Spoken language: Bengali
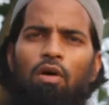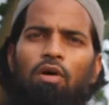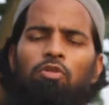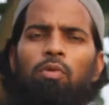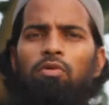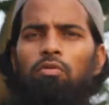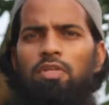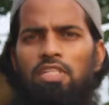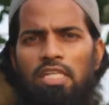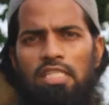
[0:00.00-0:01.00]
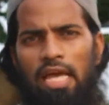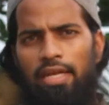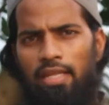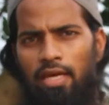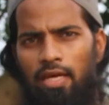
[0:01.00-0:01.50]
অথবা কোনো বিজনেস
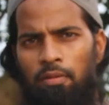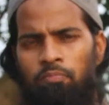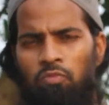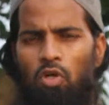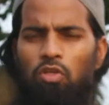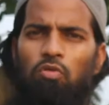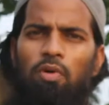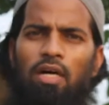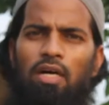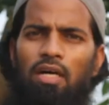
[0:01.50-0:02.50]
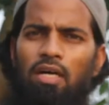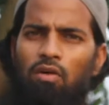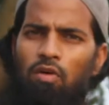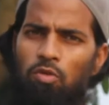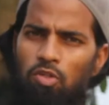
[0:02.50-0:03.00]
আইডিয়া অথবা
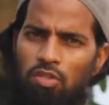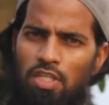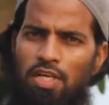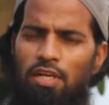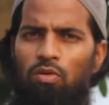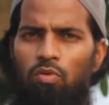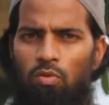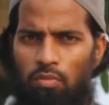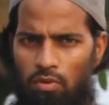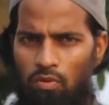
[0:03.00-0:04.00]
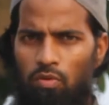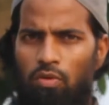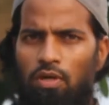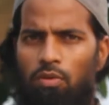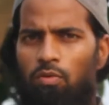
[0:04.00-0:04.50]
কর্মসংস্থানের কোনো কোনো
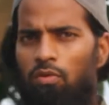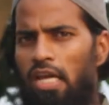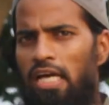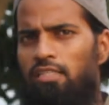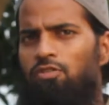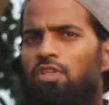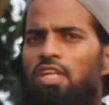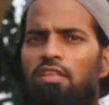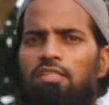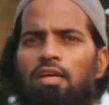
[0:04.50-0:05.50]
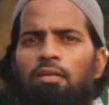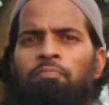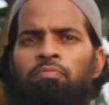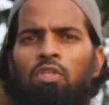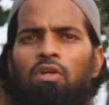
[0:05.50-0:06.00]
কোনো ক্লাস যদি নিতে চান
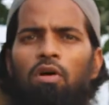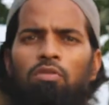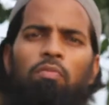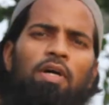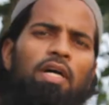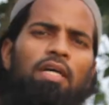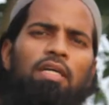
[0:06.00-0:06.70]
অথবা